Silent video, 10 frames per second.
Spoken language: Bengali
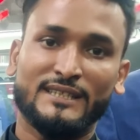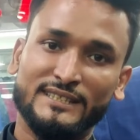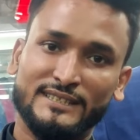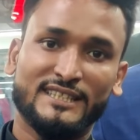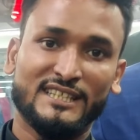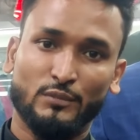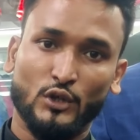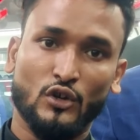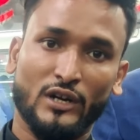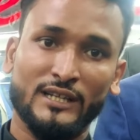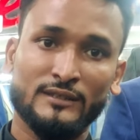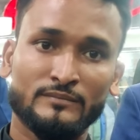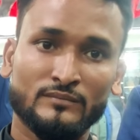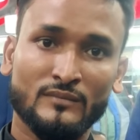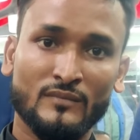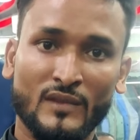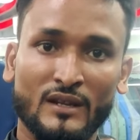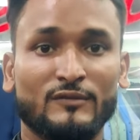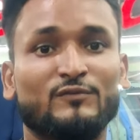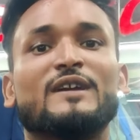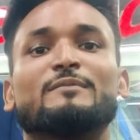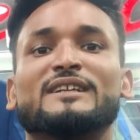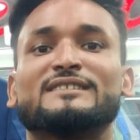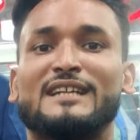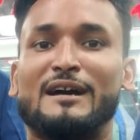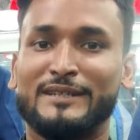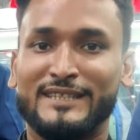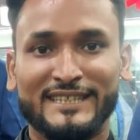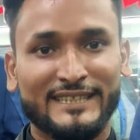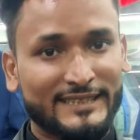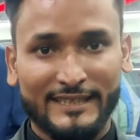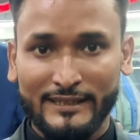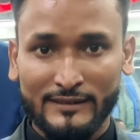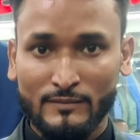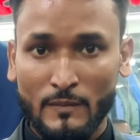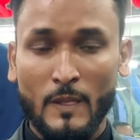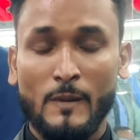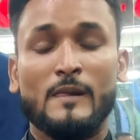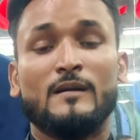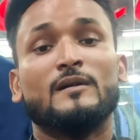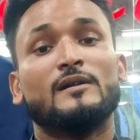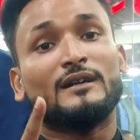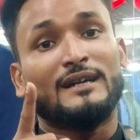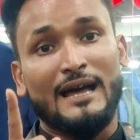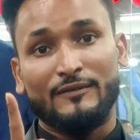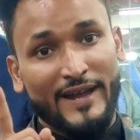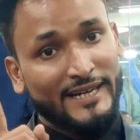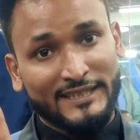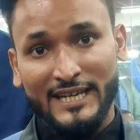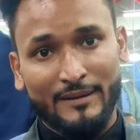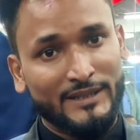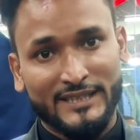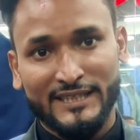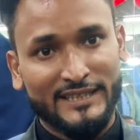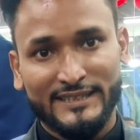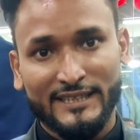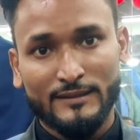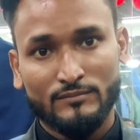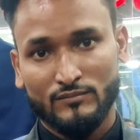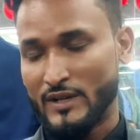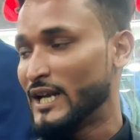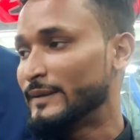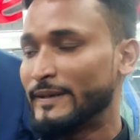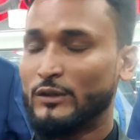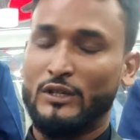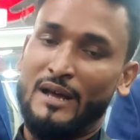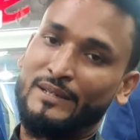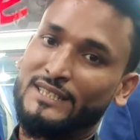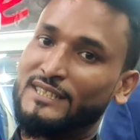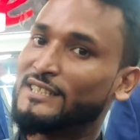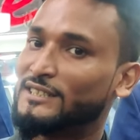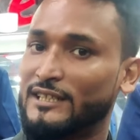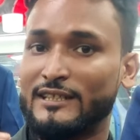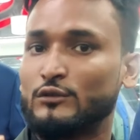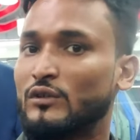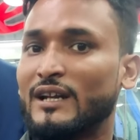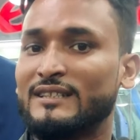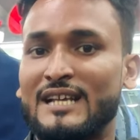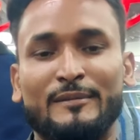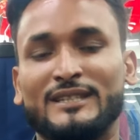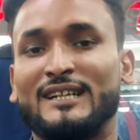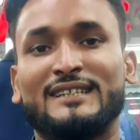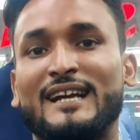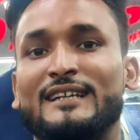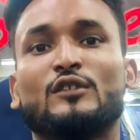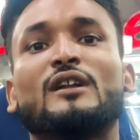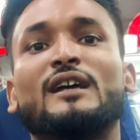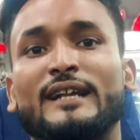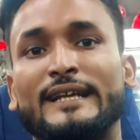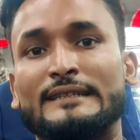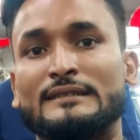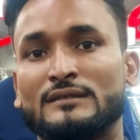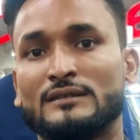আমাদের নিজেদের ইম্পোর্ট করা ফেব্রিক্সটা আমাদের নিজের ফ্যাক্টরি আমাদের নিজের এলিফেন্ট রোডে আমাদের তিন চারটা দোকান আছে আমাদের আর টাকার দরকার নেই